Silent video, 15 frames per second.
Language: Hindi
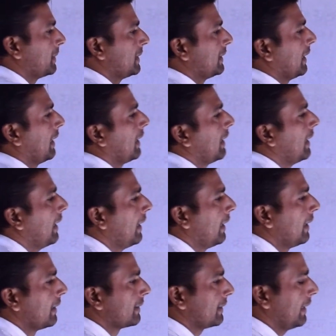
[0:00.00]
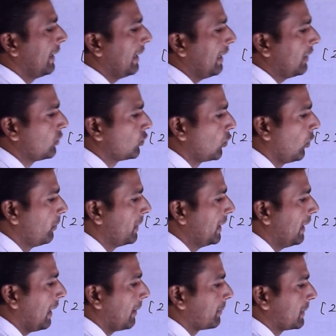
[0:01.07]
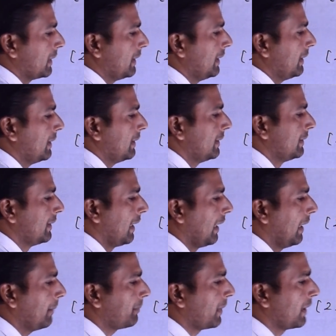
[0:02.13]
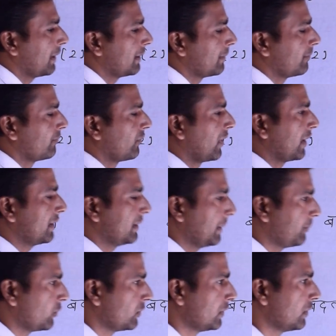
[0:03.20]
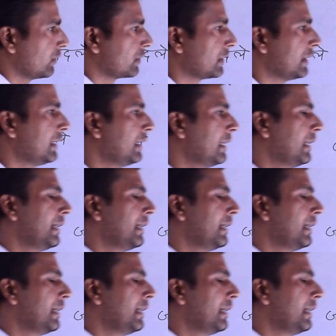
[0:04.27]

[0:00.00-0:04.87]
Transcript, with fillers: भी दिया है कि जो भी आपकी यहाँ पर भर्ती पूरी होगी